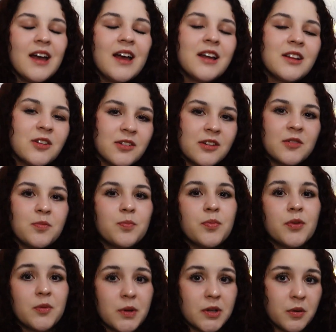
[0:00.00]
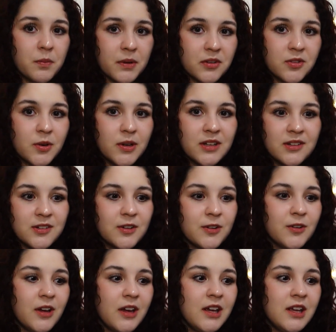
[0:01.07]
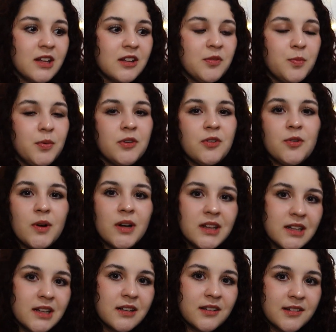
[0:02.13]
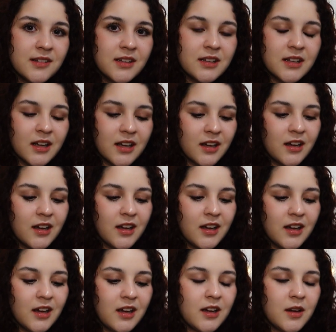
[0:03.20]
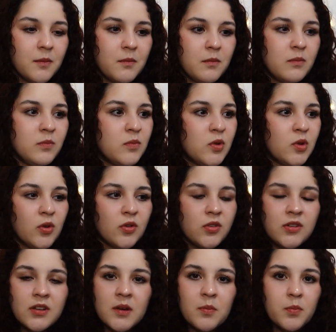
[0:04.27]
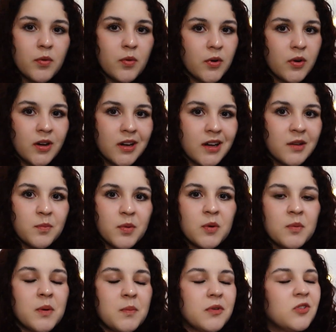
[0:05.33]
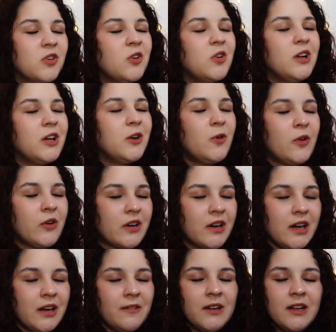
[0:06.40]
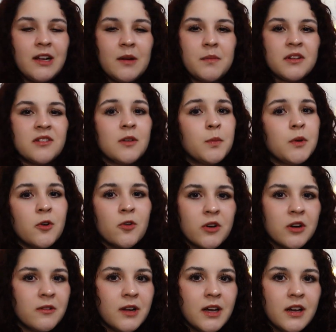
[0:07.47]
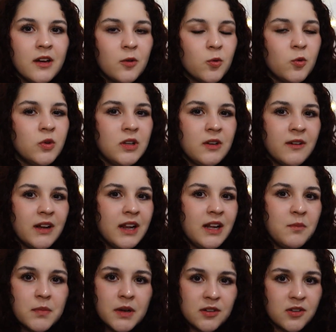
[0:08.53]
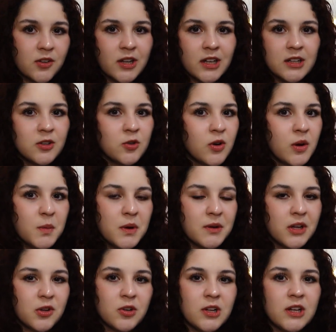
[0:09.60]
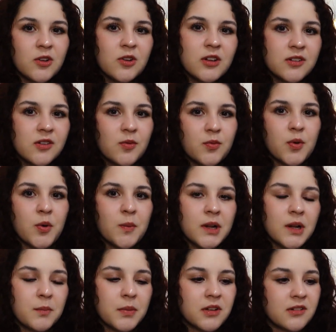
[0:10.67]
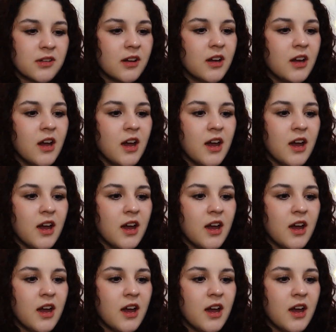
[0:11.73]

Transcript: Entonces, pues bueno, pasó eso y después durante el cine no sé por qué, pero me empezó a doler horrible la panza, pero horrible, un nivel impresionante, nunca me había dolido de esa forma la panza.